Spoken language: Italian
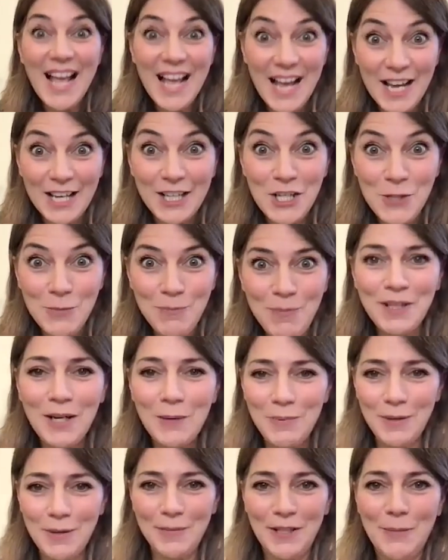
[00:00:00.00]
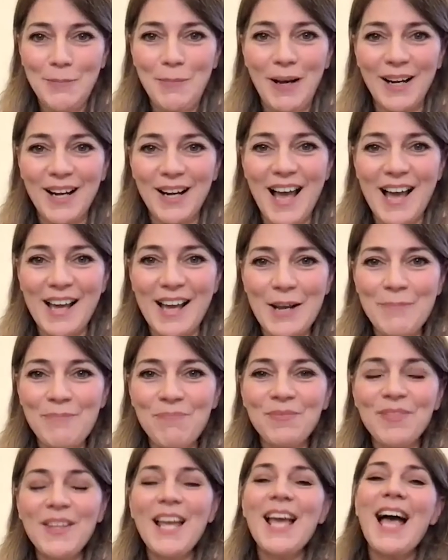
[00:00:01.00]
respira prima di
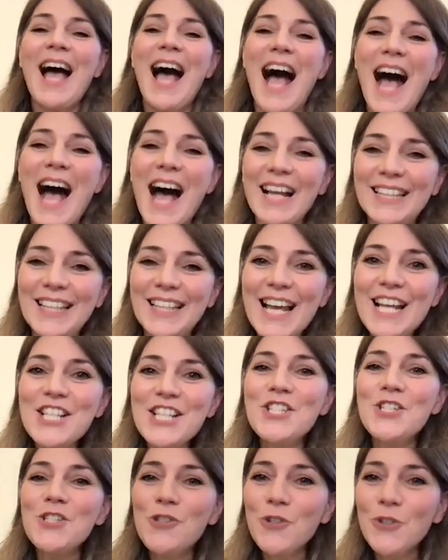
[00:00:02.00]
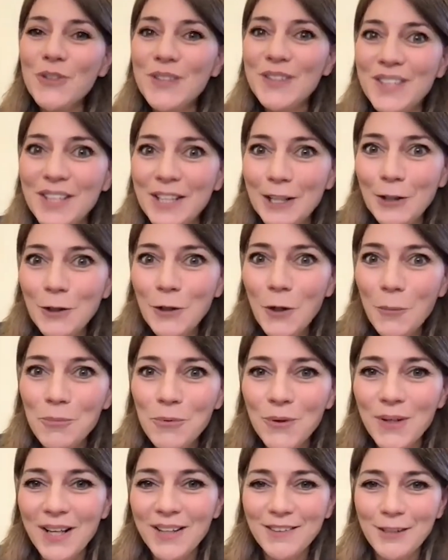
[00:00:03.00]
parlare Adesso dillo
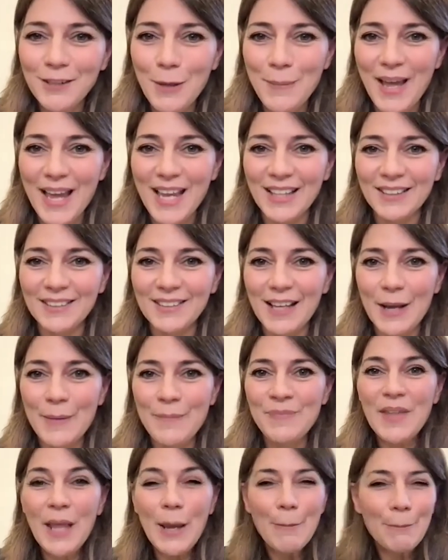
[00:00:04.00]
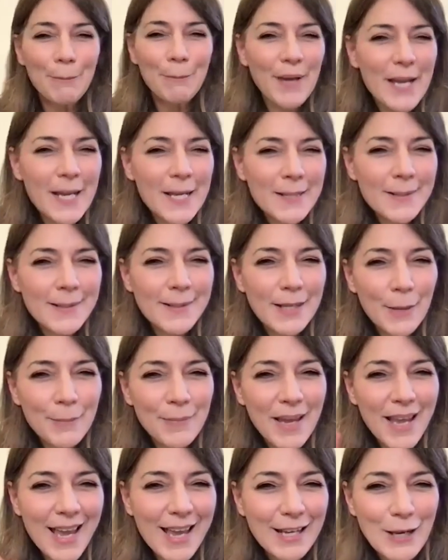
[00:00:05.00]
più lentamente. Pensa oh.
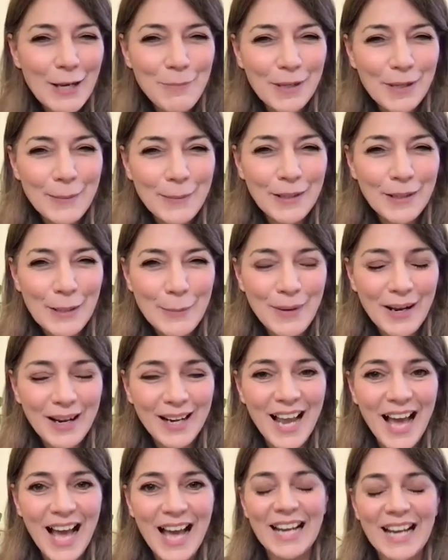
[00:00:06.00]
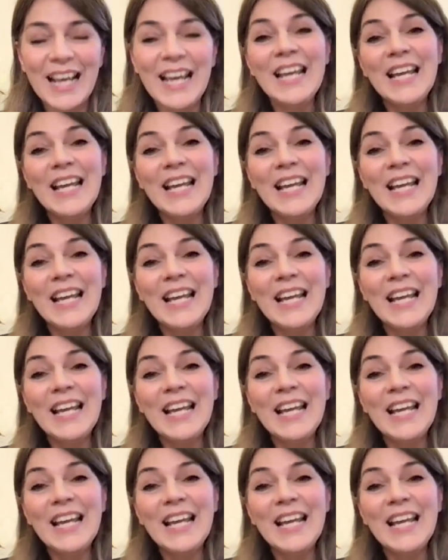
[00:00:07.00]
bene prima di parlare.